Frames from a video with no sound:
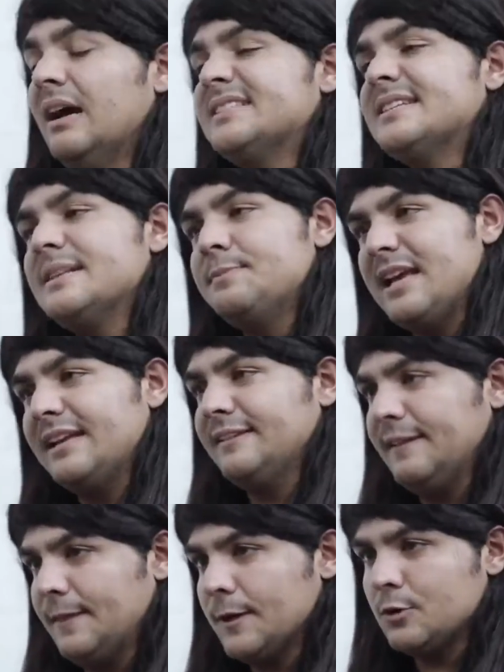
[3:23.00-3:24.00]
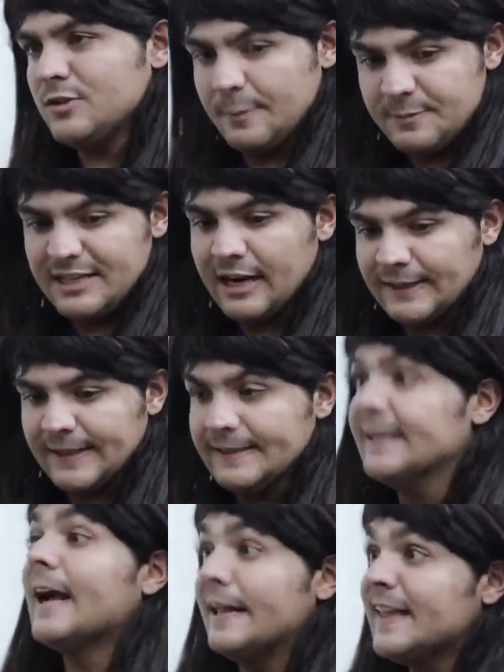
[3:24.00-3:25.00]
अच्छा सब जाने दे तेरे को सब्जी काटने
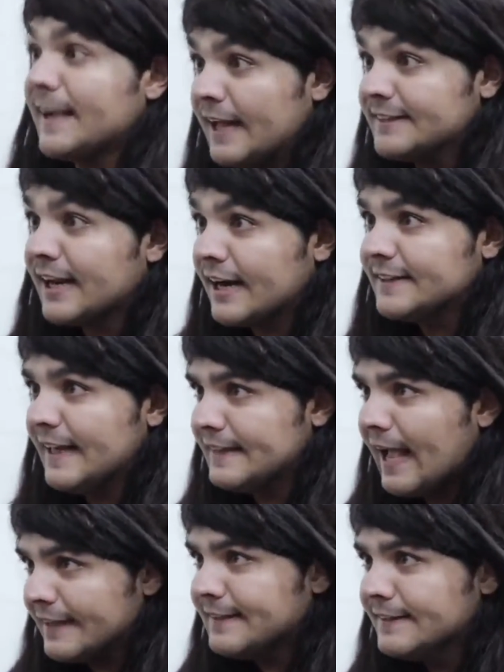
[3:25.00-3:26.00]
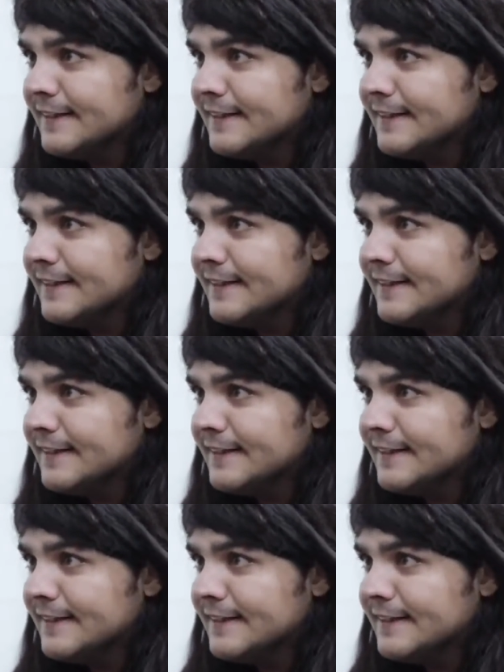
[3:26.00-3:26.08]
आती कांदा कांदा काटने आता है आधा